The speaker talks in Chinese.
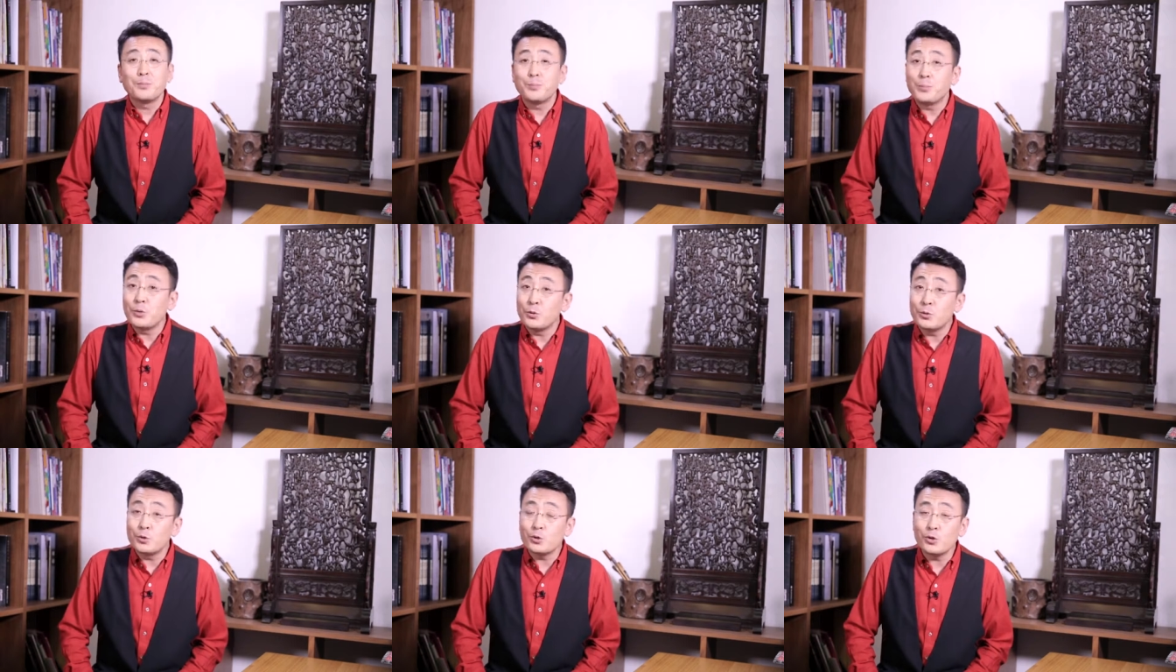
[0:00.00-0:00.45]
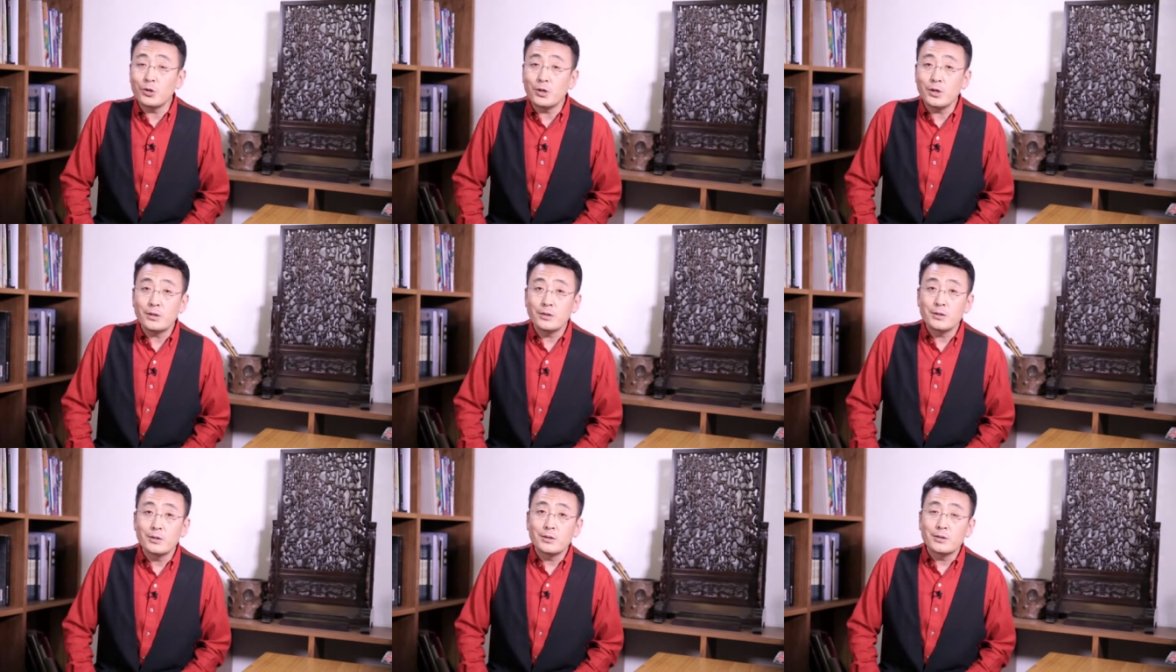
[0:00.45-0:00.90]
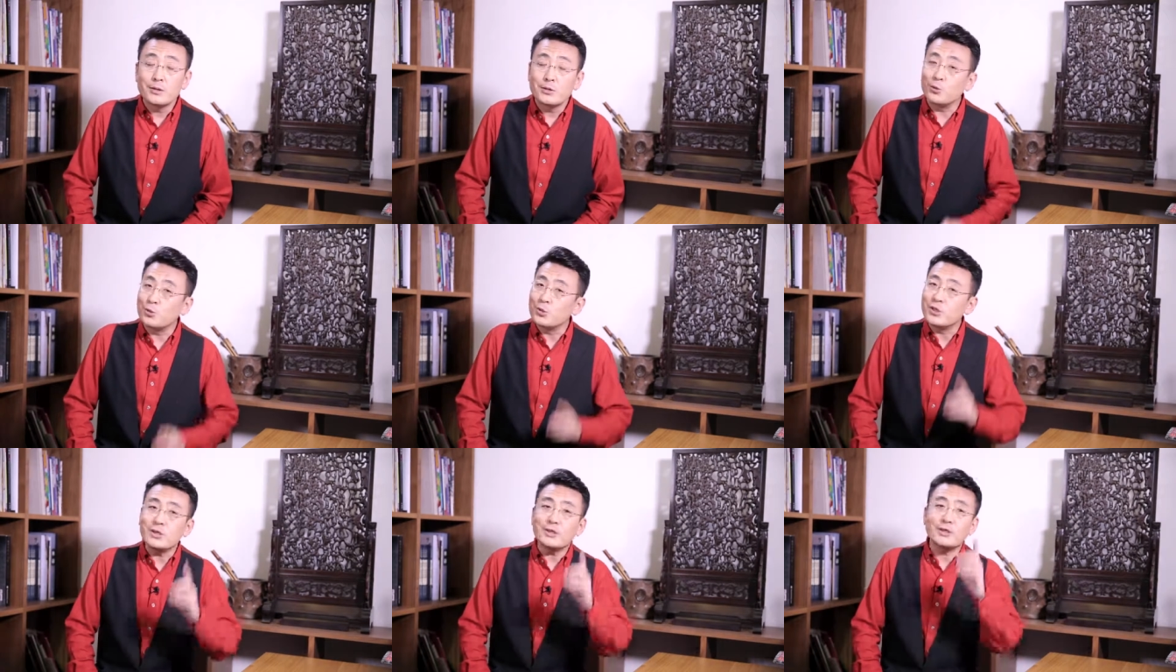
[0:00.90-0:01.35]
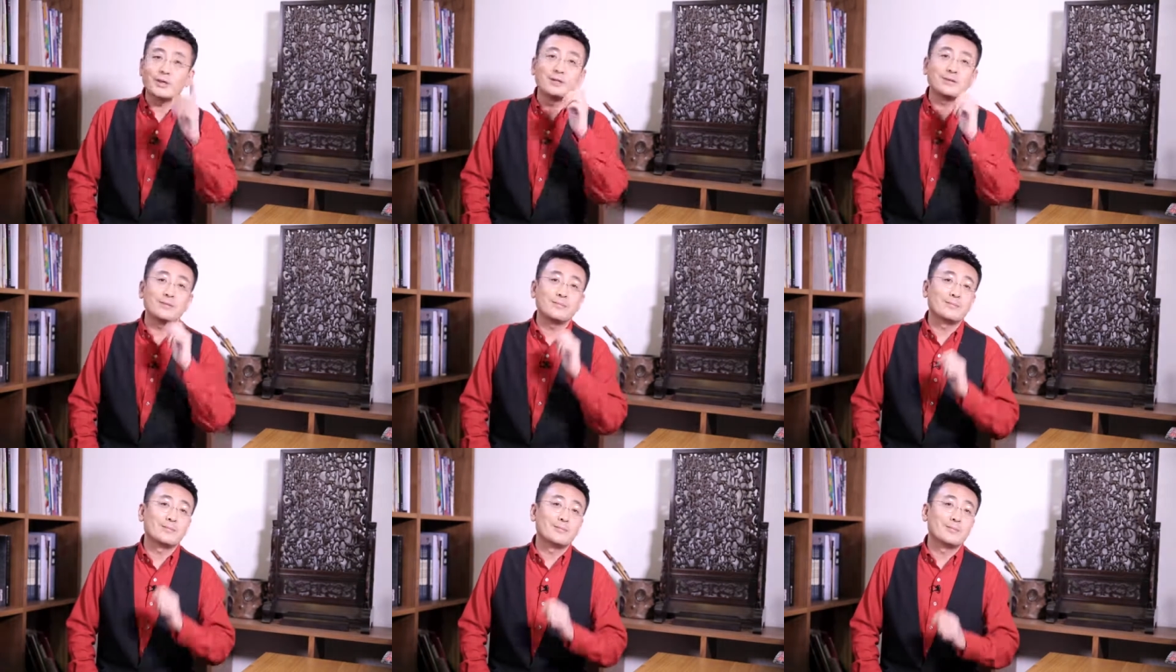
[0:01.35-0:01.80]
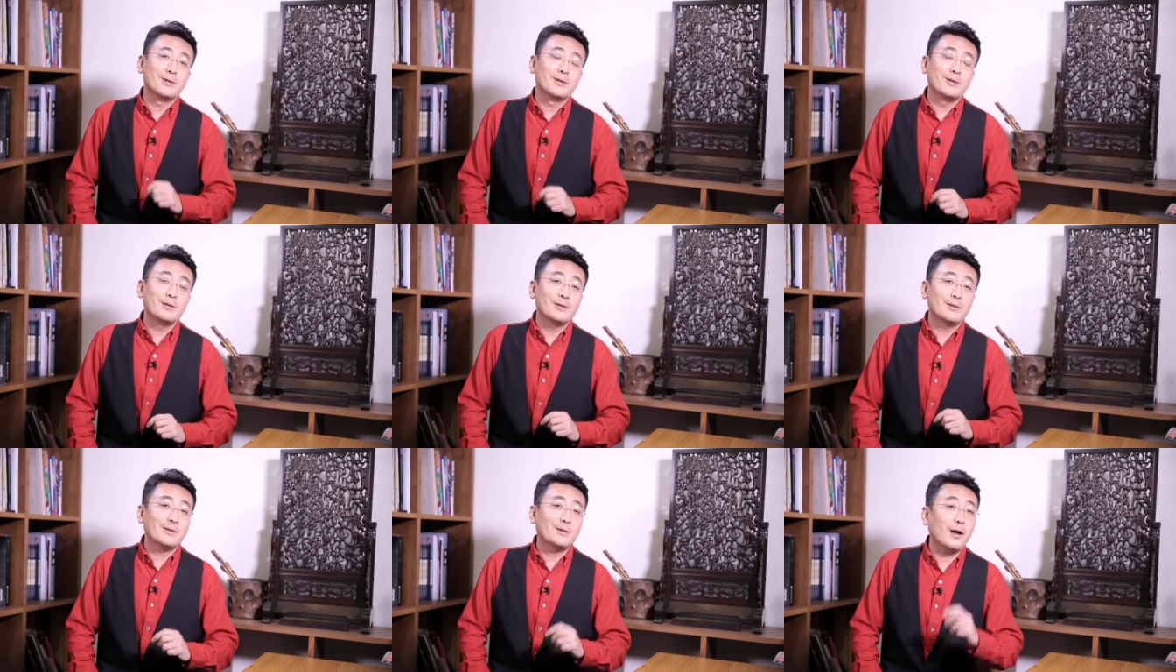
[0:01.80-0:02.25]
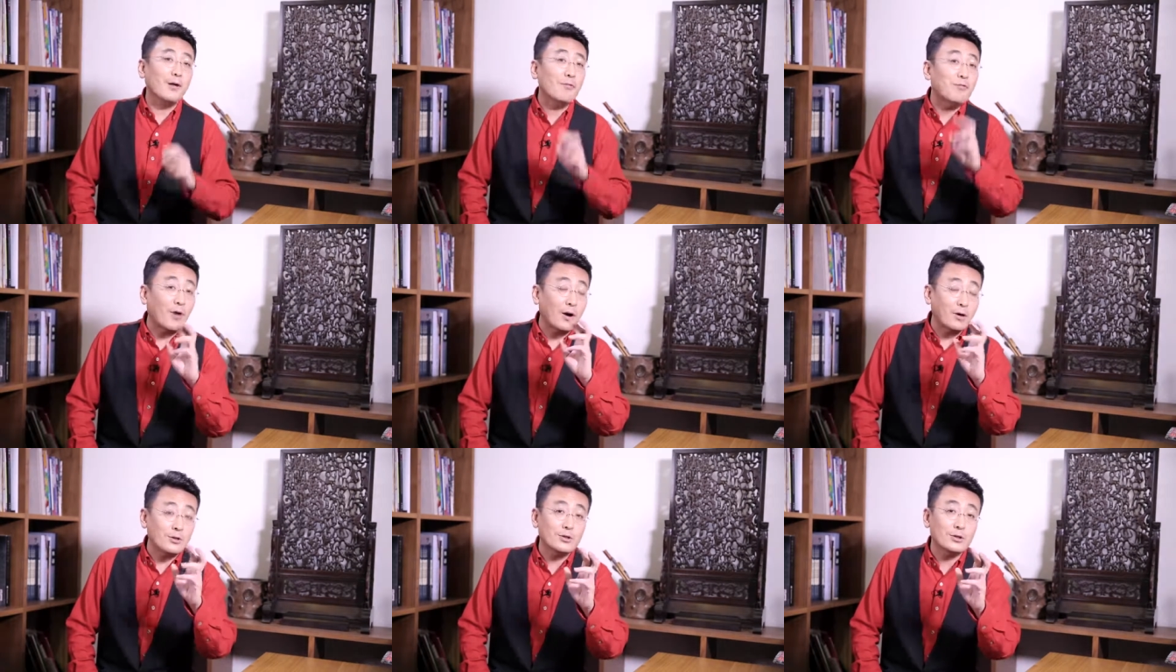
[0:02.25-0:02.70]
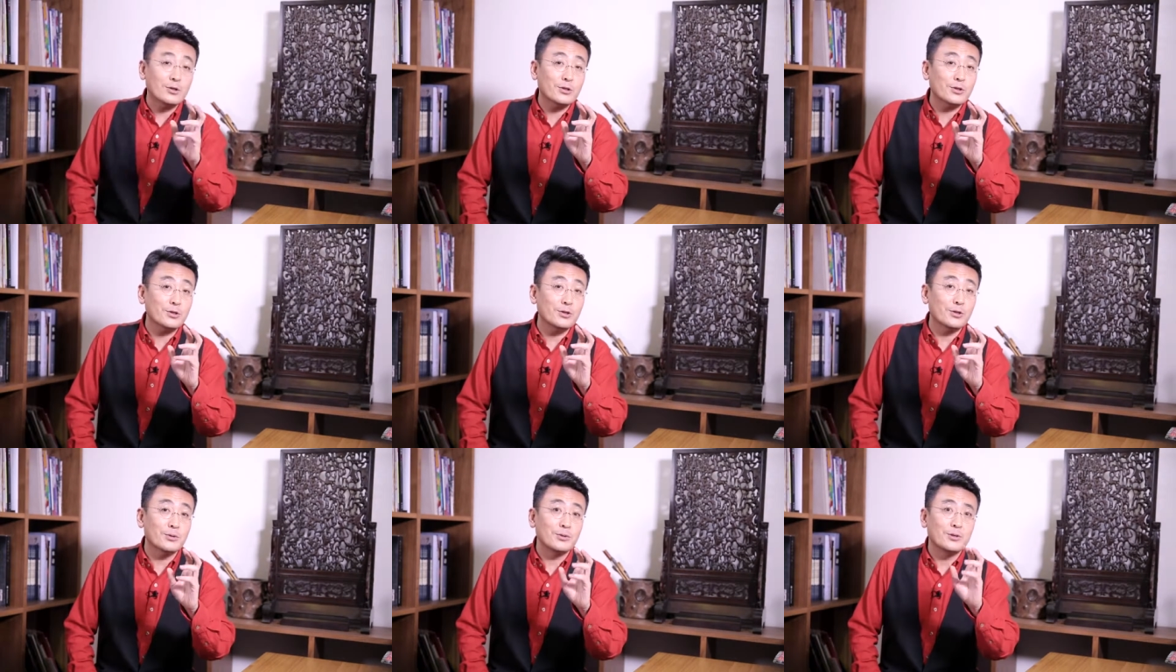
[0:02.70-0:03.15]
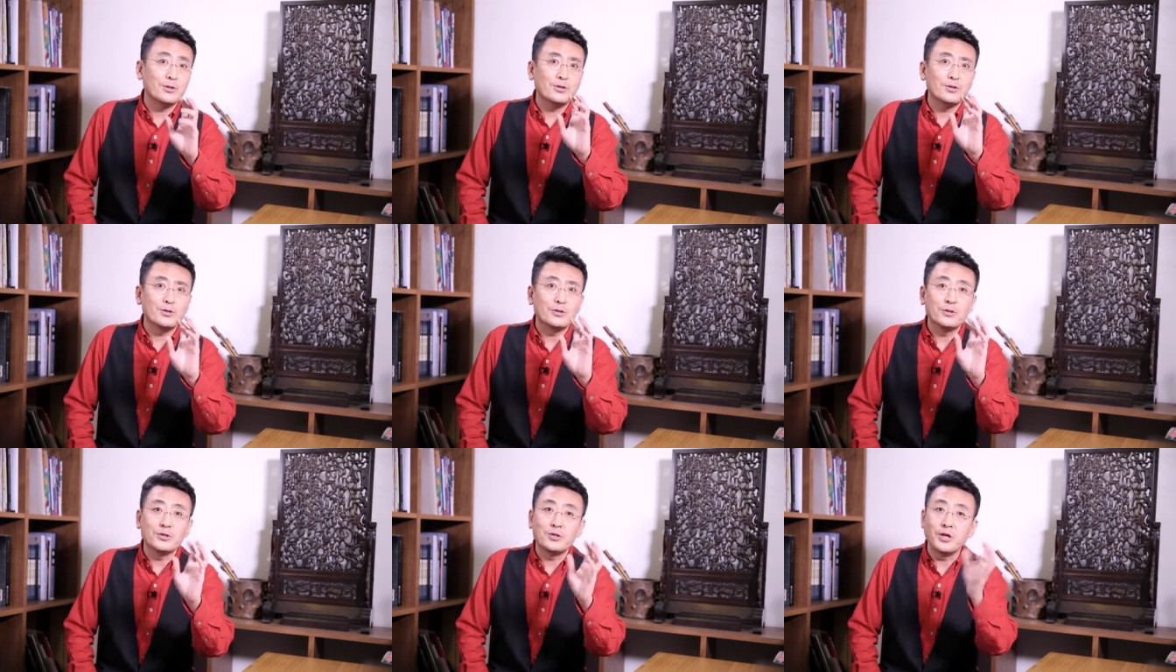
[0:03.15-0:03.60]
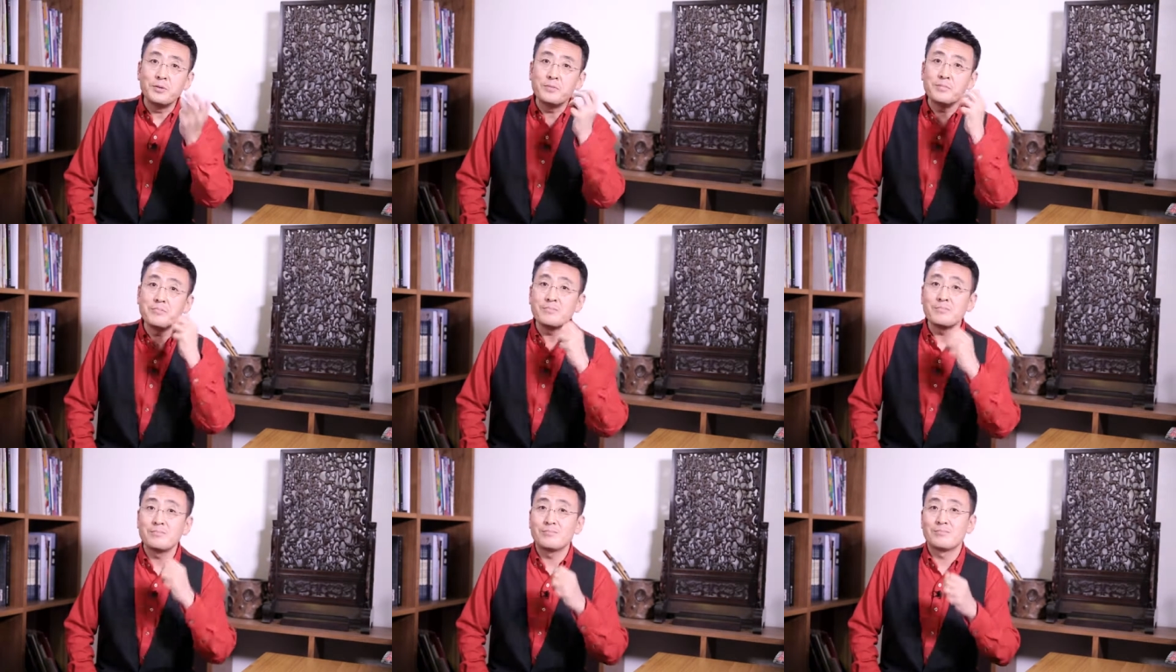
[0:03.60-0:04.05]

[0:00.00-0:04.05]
比如说有些人，他玩的是人，